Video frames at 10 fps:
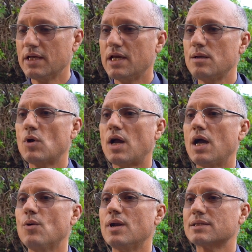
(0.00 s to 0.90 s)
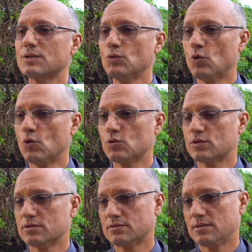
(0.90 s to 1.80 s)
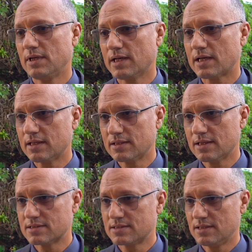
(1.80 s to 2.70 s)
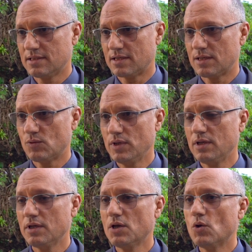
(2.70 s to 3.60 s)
كاين محاوله النهوض اللي قادها السي القراوي